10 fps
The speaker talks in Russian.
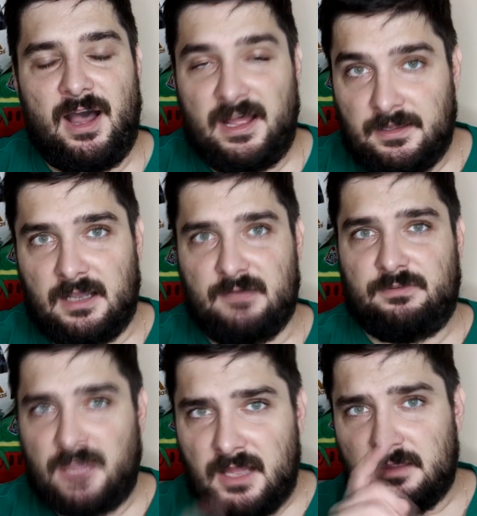Однако
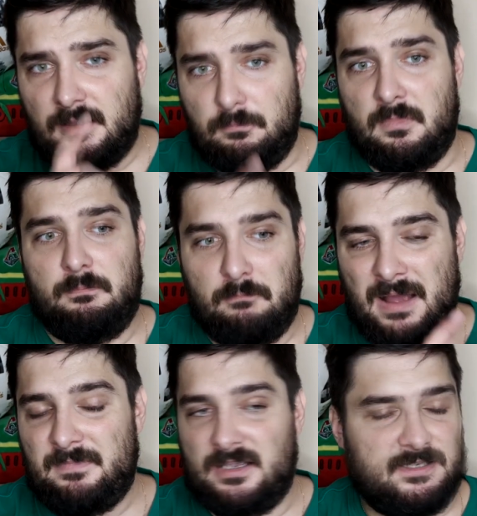в данном
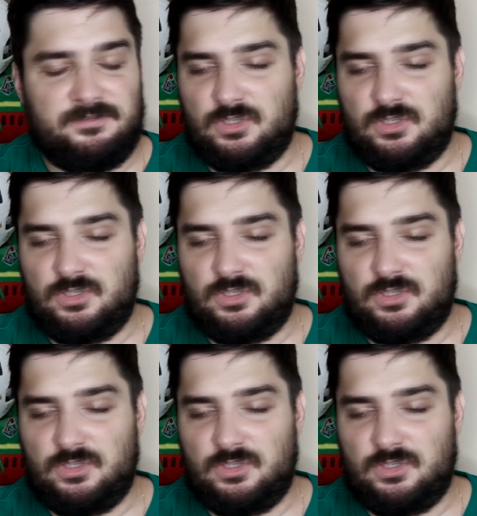моменте.